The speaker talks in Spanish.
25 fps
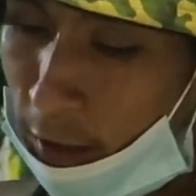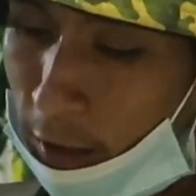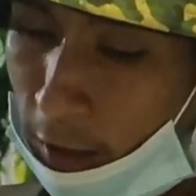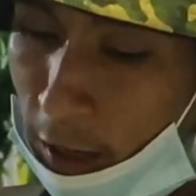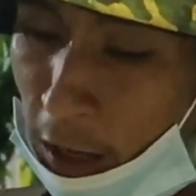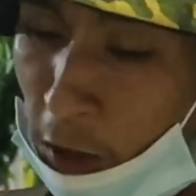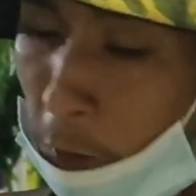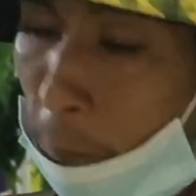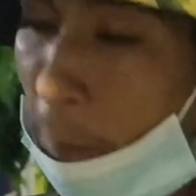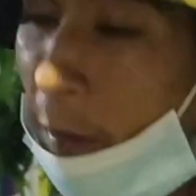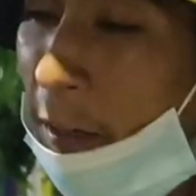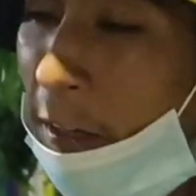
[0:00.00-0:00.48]

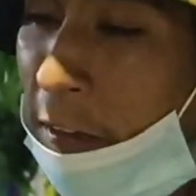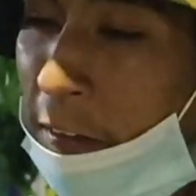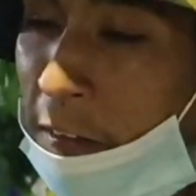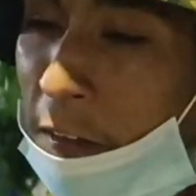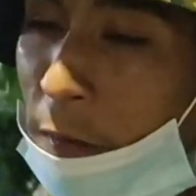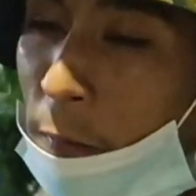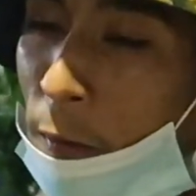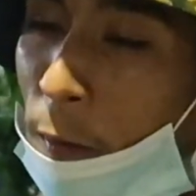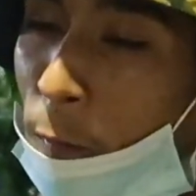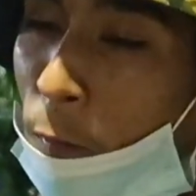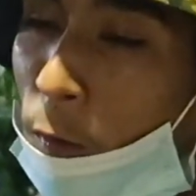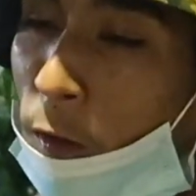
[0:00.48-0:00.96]
La
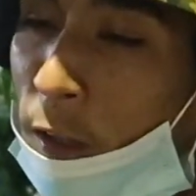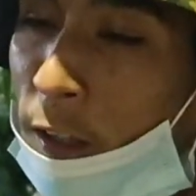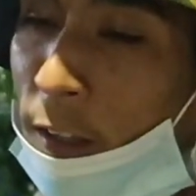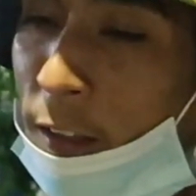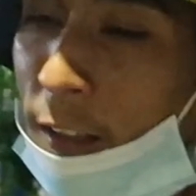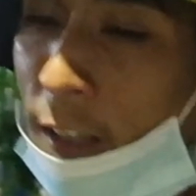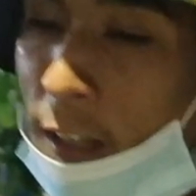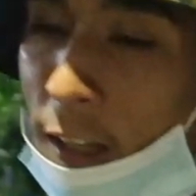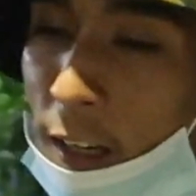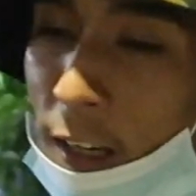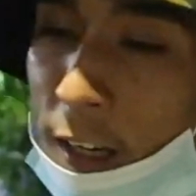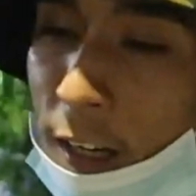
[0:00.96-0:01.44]
experiencia más
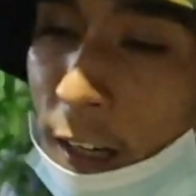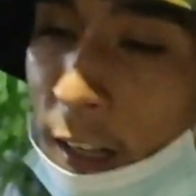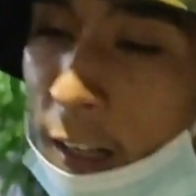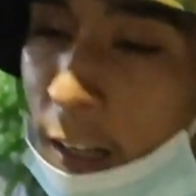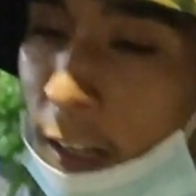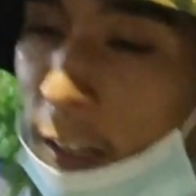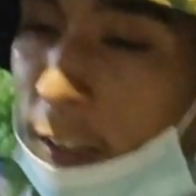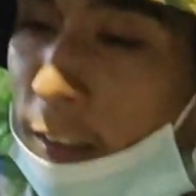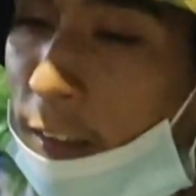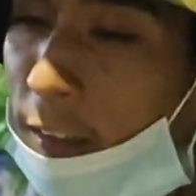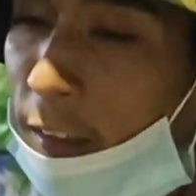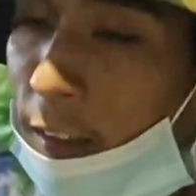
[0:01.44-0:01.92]
bonita de la
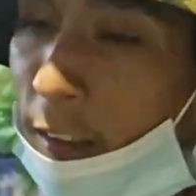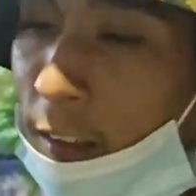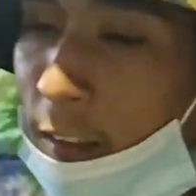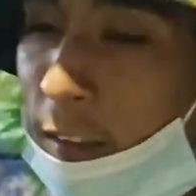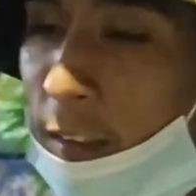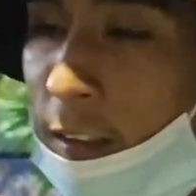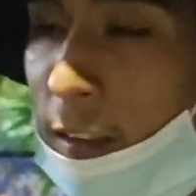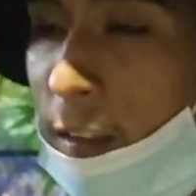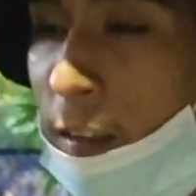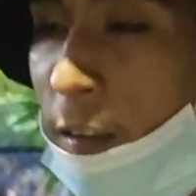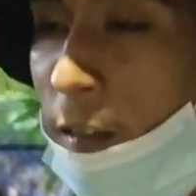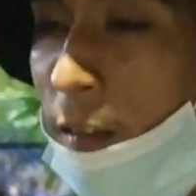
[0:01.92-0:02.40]
calle,
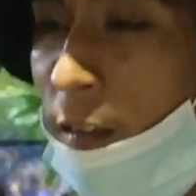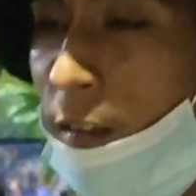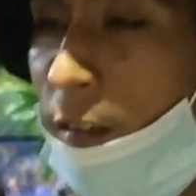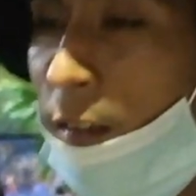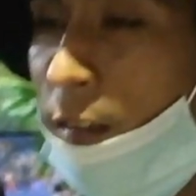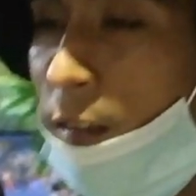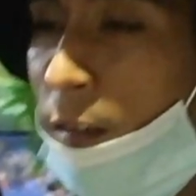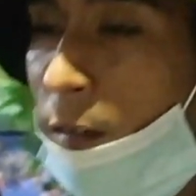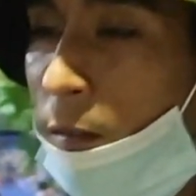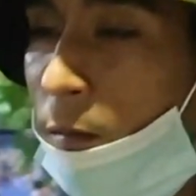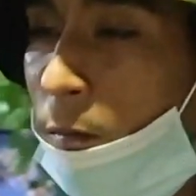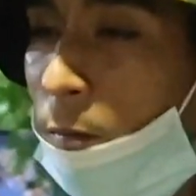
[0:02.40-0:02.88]

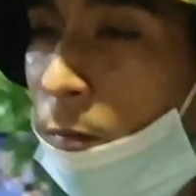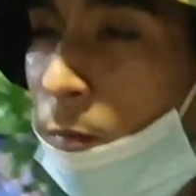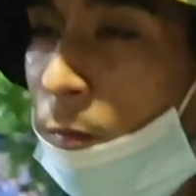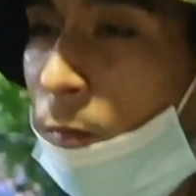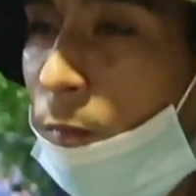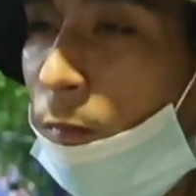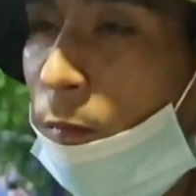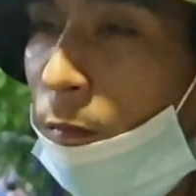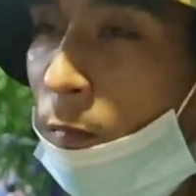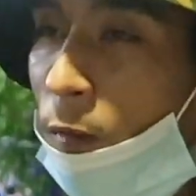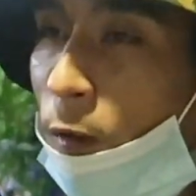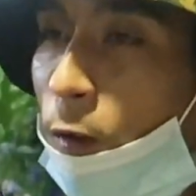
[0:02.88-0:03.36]

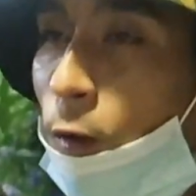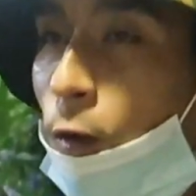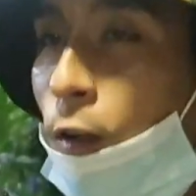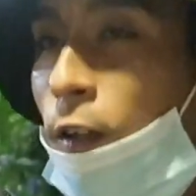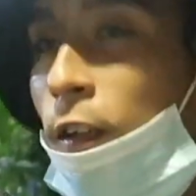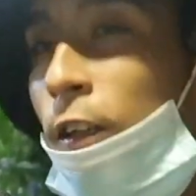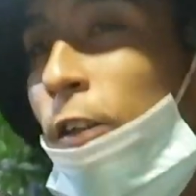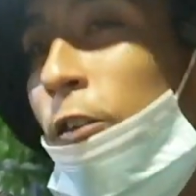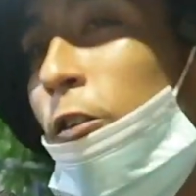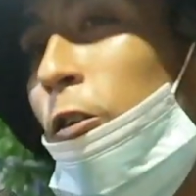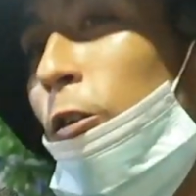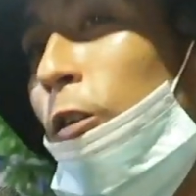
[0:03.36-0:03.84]
mejor
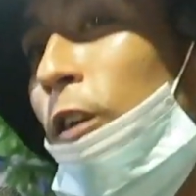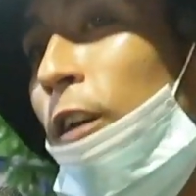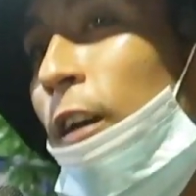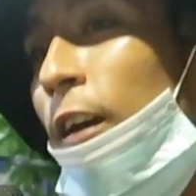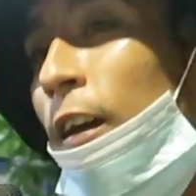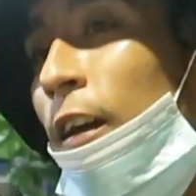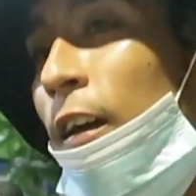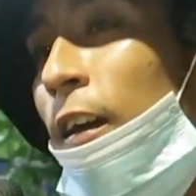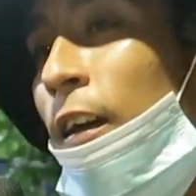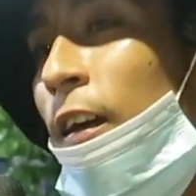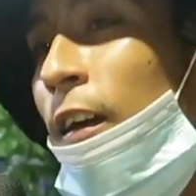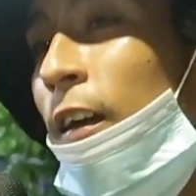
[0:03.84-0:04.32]
dicho,
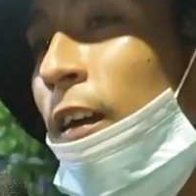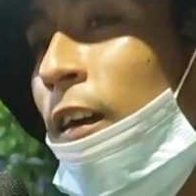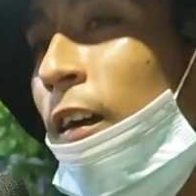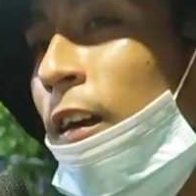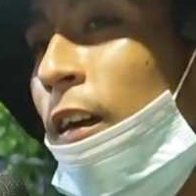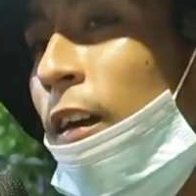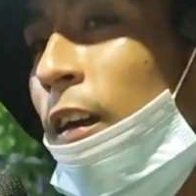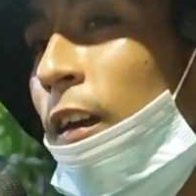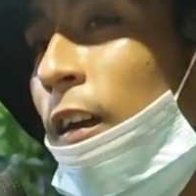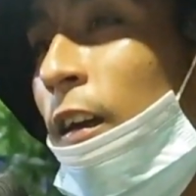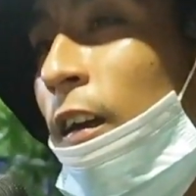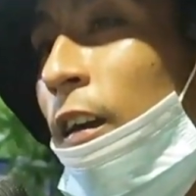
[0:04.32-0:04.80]
que
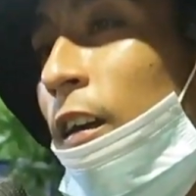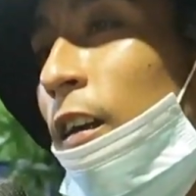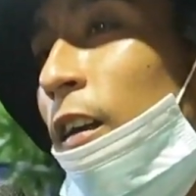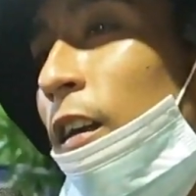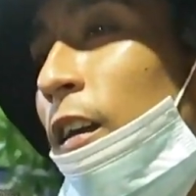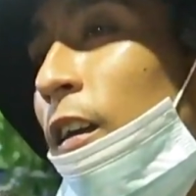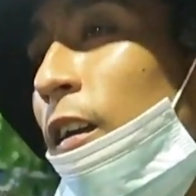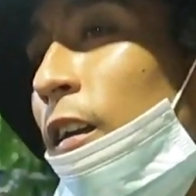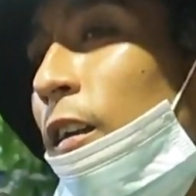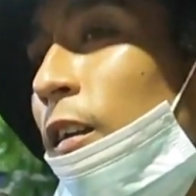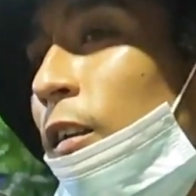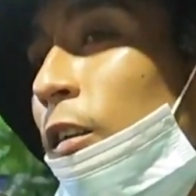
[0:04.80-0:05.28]

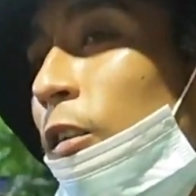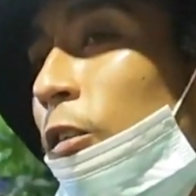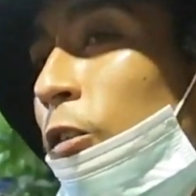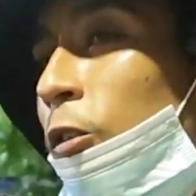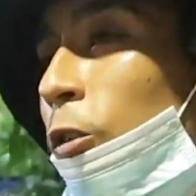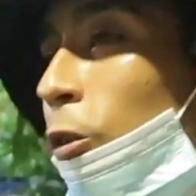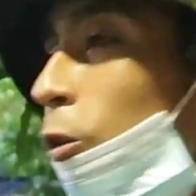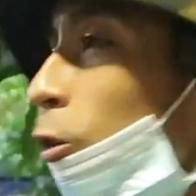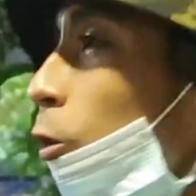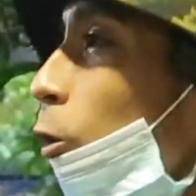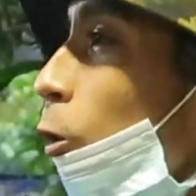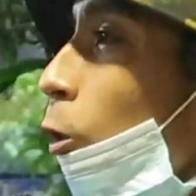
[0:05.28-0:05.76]

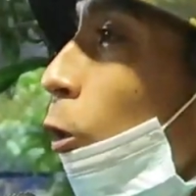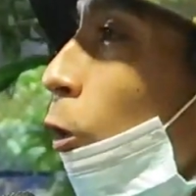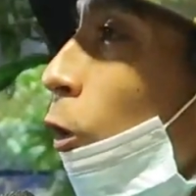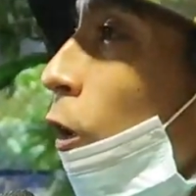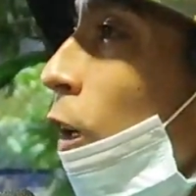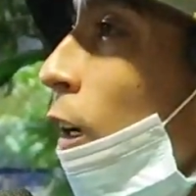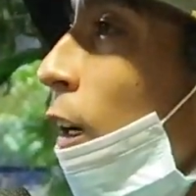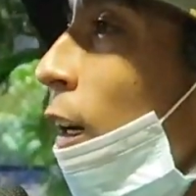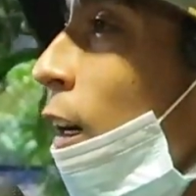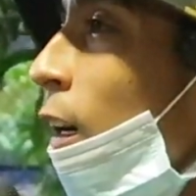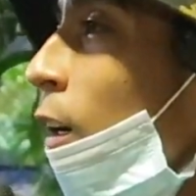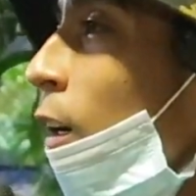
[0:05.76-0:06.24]
yo todo lo que